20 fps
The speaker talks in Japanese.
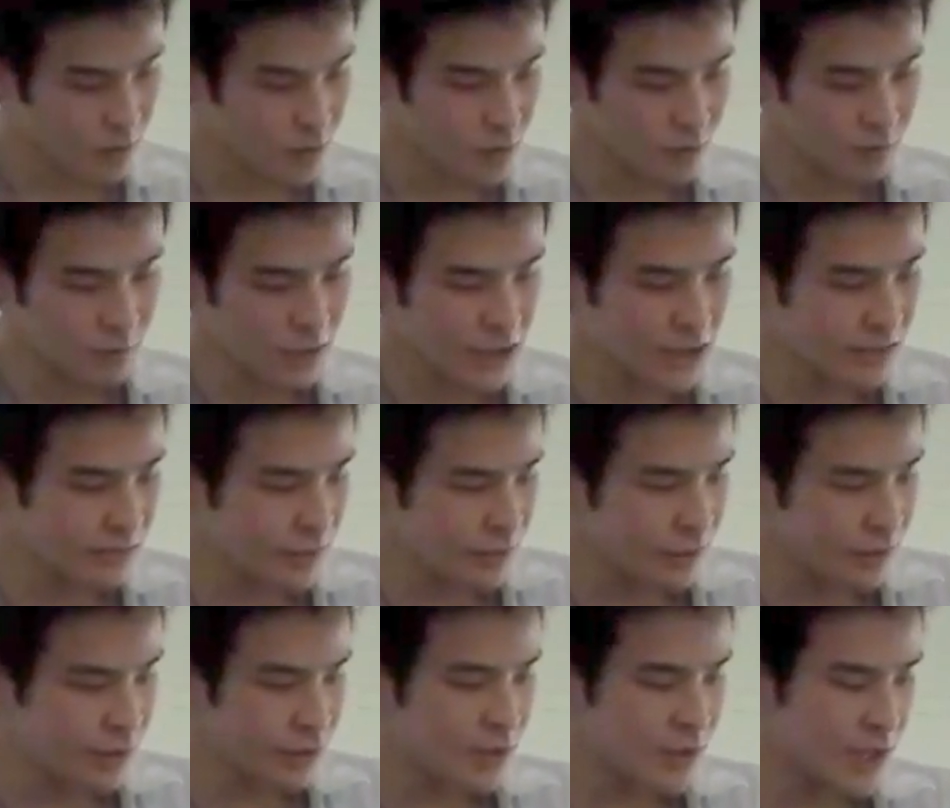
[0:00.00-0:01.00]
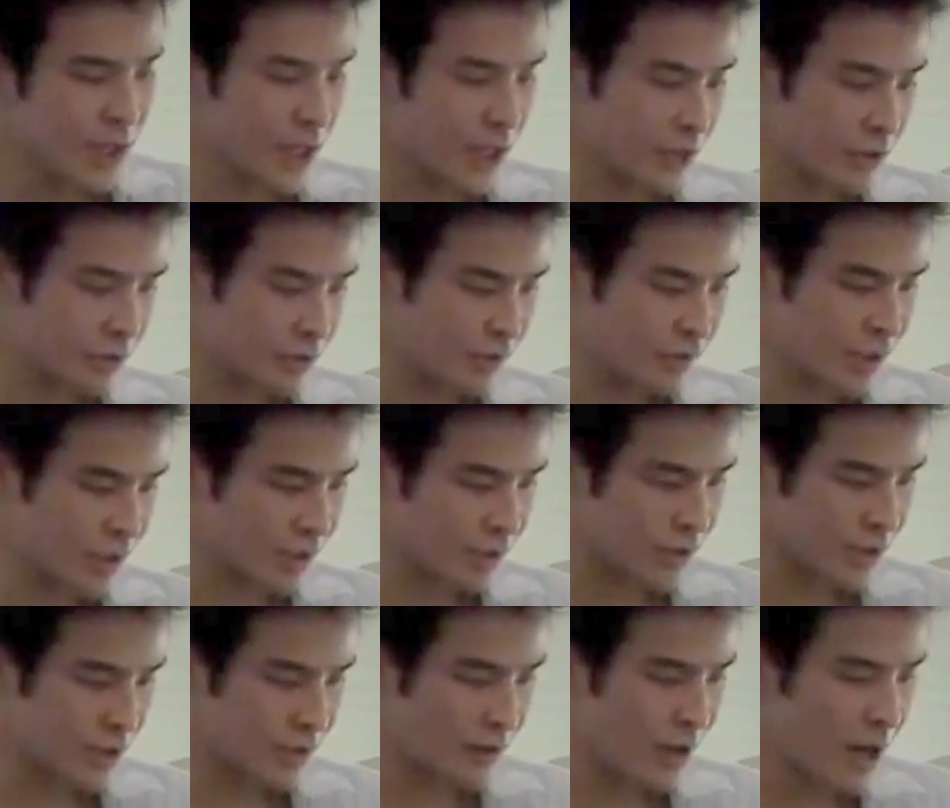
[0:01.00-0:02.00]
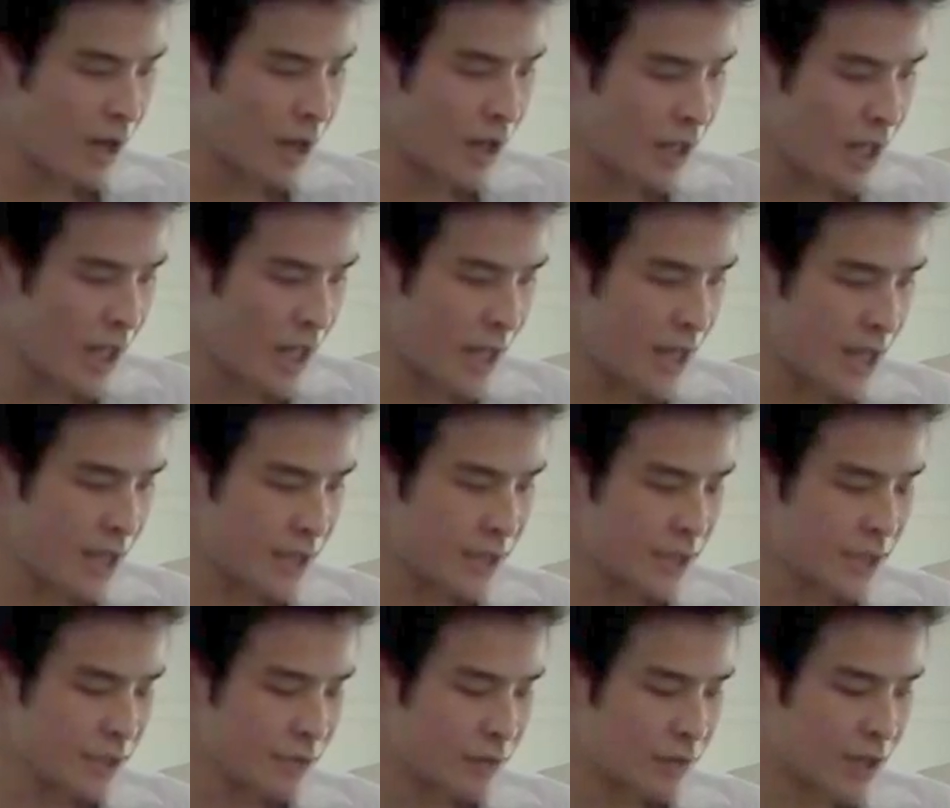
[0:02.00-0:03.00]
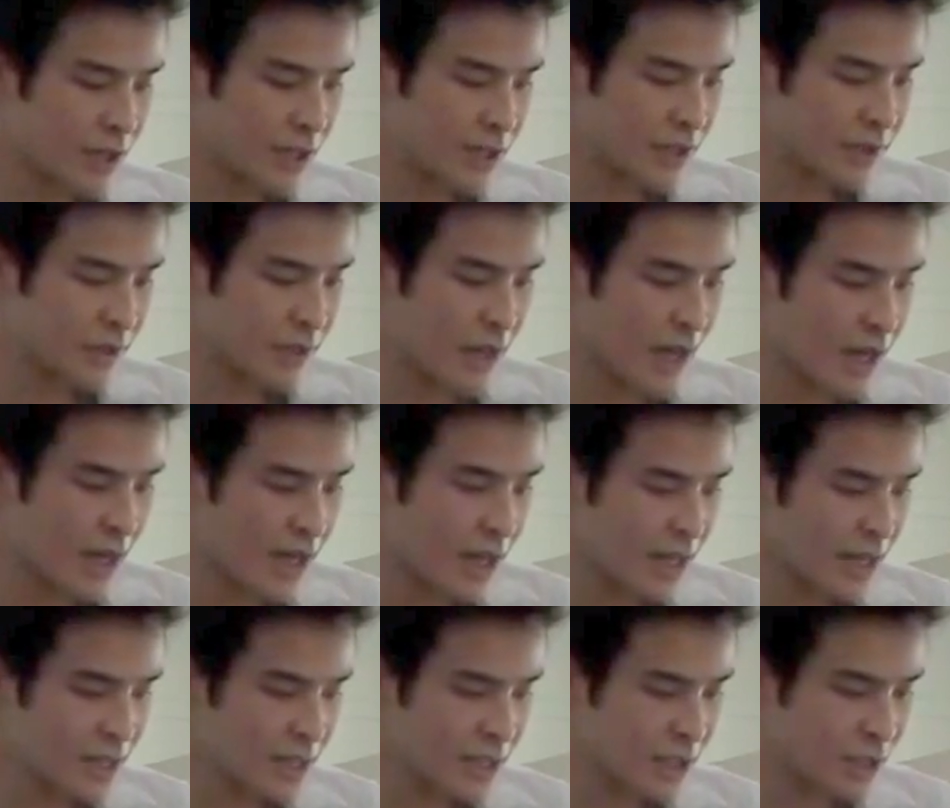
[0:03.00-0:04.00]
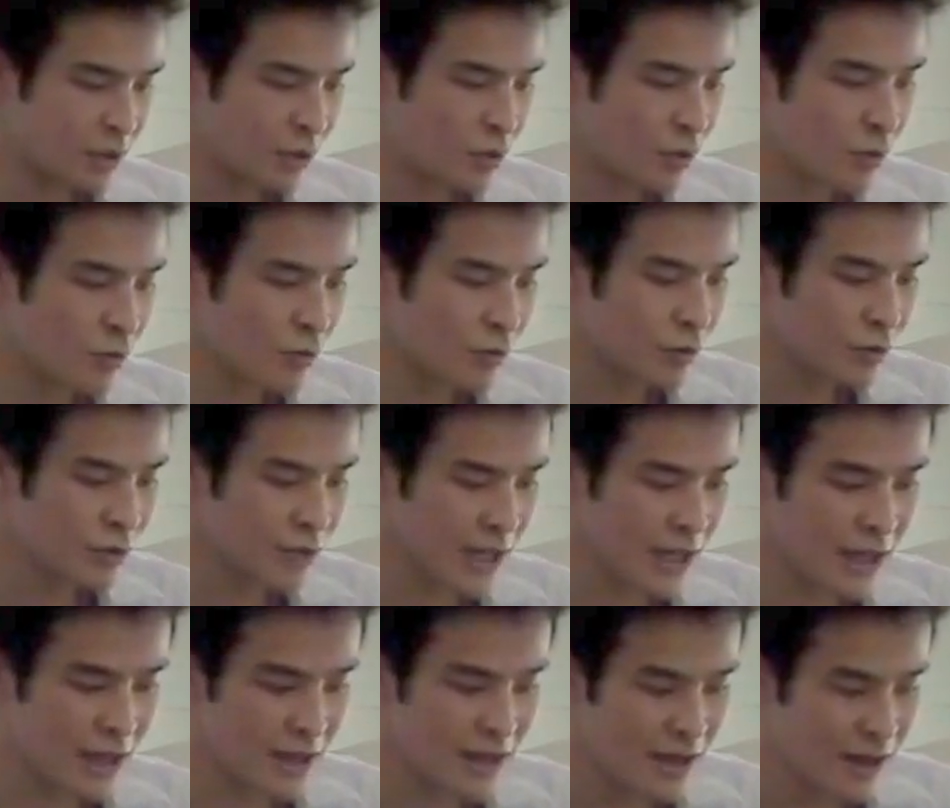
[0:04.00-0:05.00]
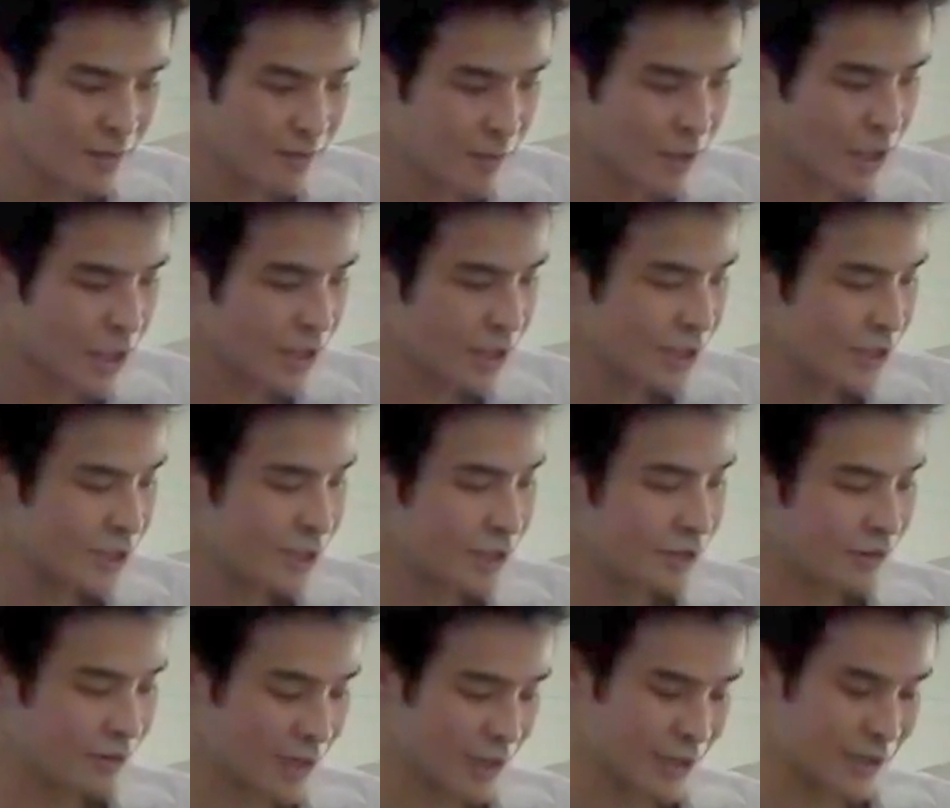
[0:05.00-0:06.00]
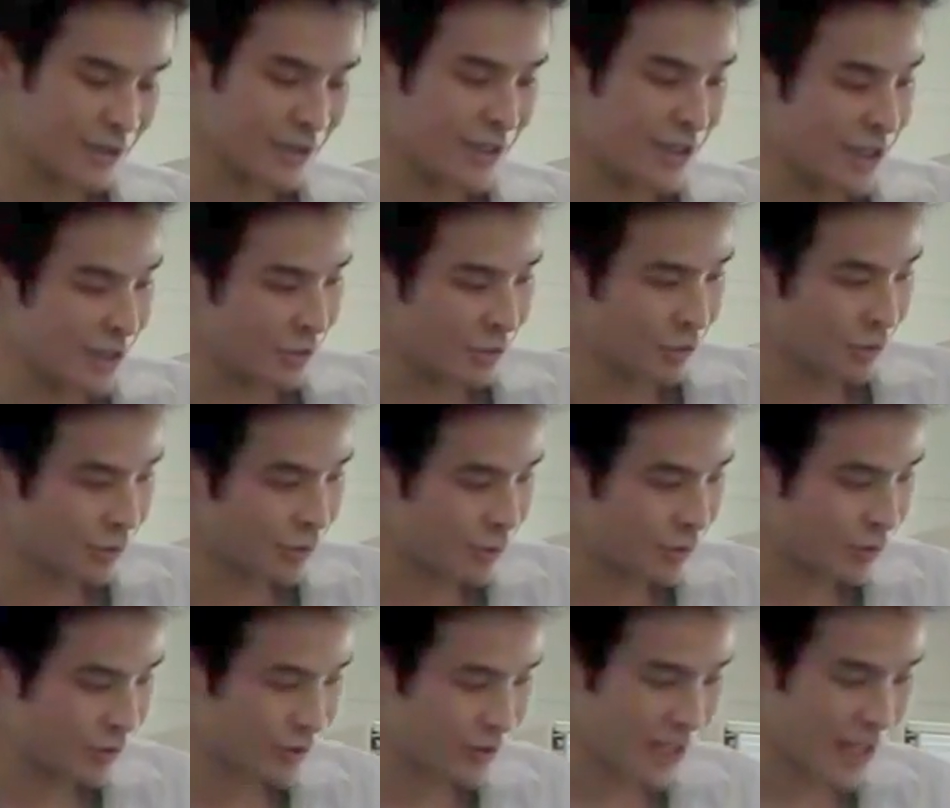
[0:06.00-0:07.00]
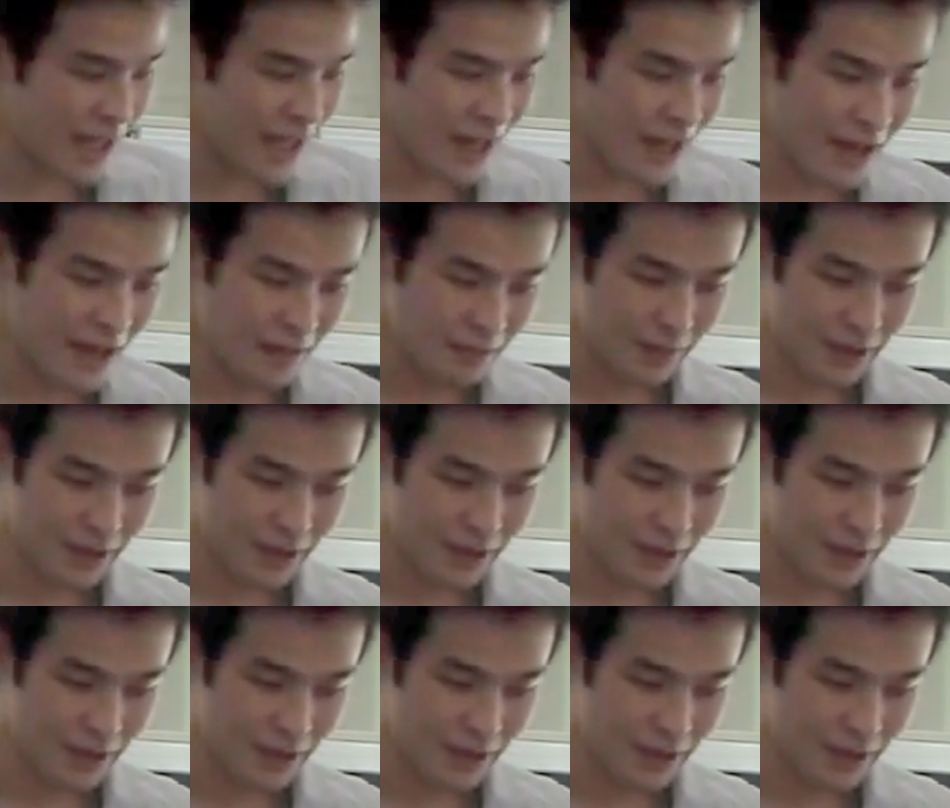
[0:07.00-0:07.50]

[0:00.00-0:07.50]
その3つ目のユーザー間の蘇生としては、え返信の回数や返信の方向性、またリツイートの回数、リツイートの方向性、